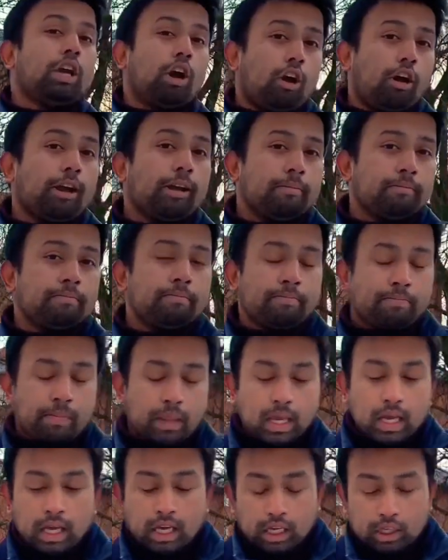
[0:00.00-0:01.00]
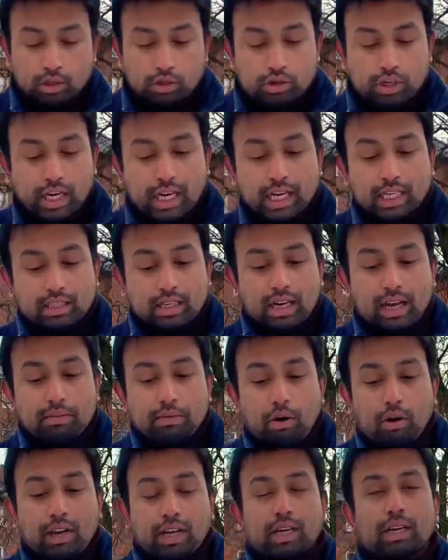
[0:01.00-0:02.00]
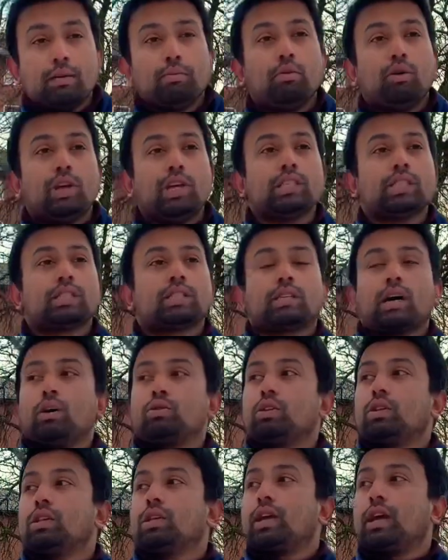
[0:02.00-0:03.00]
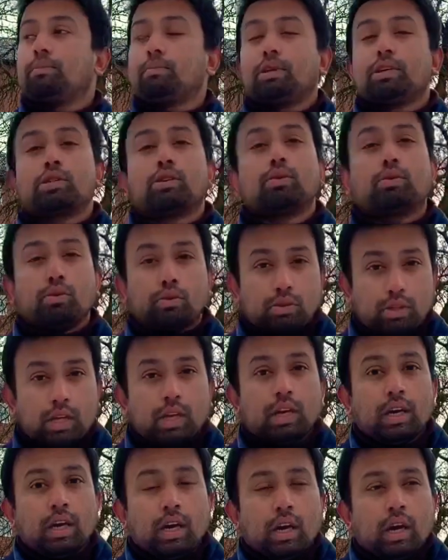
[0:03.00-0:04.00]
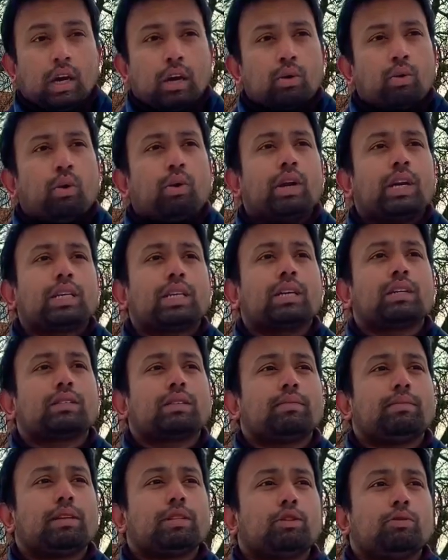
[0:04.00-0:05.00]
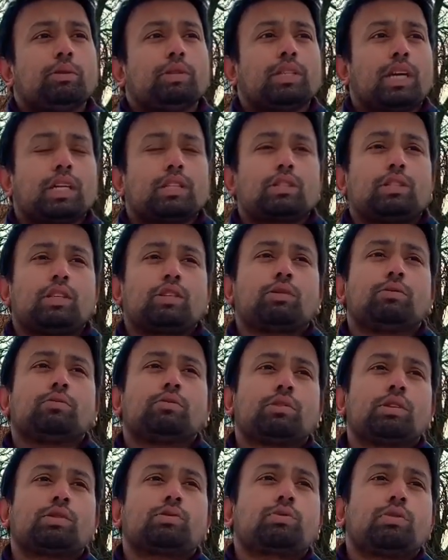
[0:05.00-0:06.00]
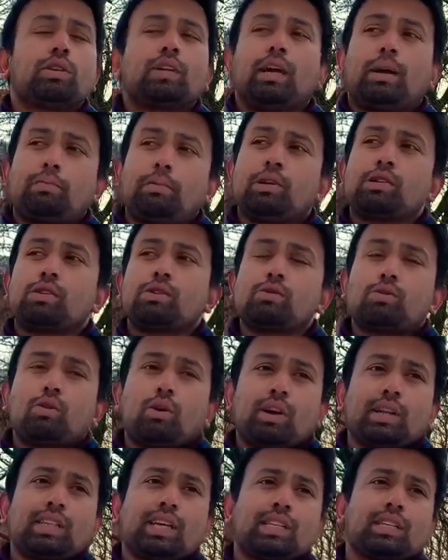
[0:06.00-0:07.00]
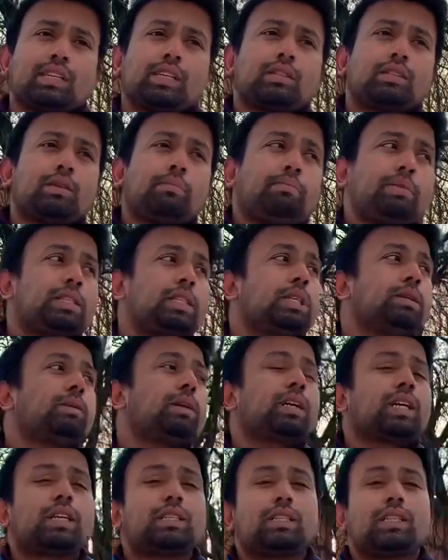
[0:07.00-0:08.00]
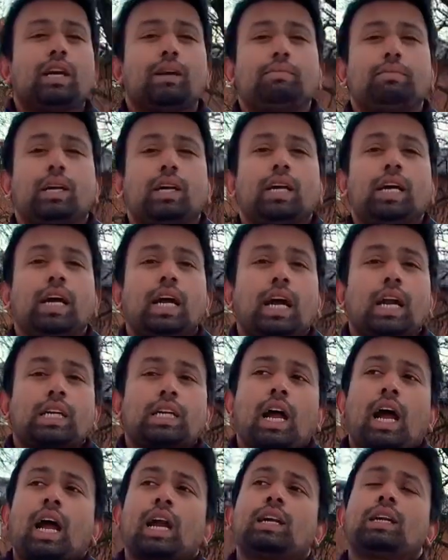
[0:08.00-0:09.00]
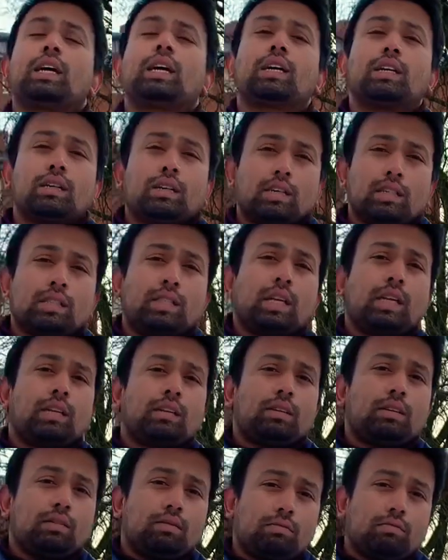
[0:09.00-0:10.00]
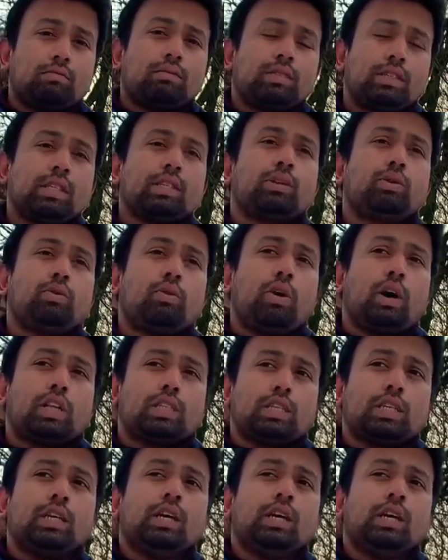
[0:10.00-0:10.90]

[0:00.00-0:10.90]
হয় তো সেই ক্ষেত্রে আমি অনেকেই বলি যে সাউথের দিকে অ্যাপ্লিকেশন করতে নর্ডিক টার্মসের মাধ্যমে যে সমস্ত স্টুডেন্ট অ্যাপ্লিকেশন করে তাদের ক্ষেত্রে বেশিরভাগ ক্ষেত্রেই আমরা ঠান্ডার যেই সিটিগুলো আছে